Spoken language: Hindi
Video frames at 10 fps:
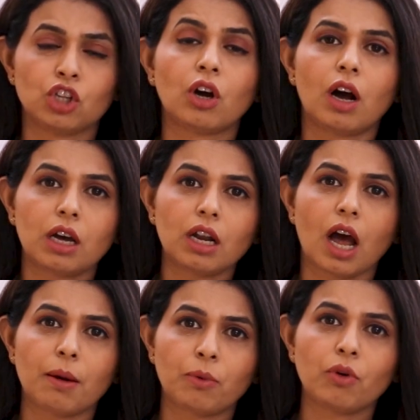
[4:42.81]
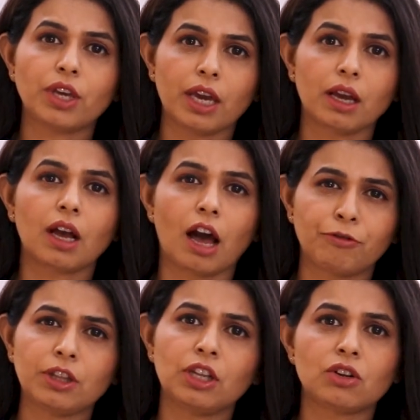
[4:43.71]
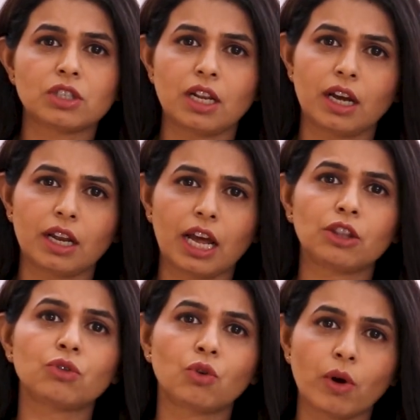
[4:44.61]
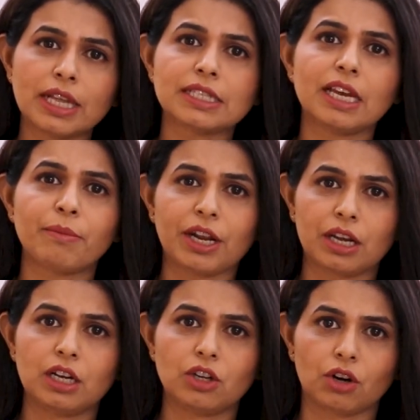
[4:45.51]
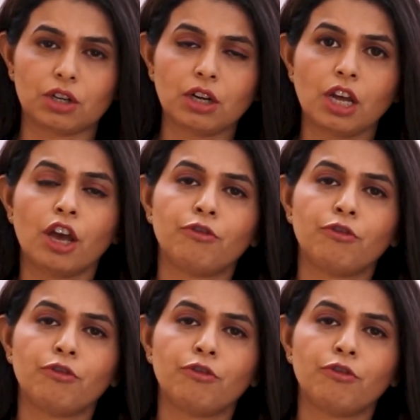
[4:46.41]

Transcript: तो अगर आपको ये काफ़ी दिनों से लग रहा है तो गो एंड सी अ मेडिकल डॉक्टर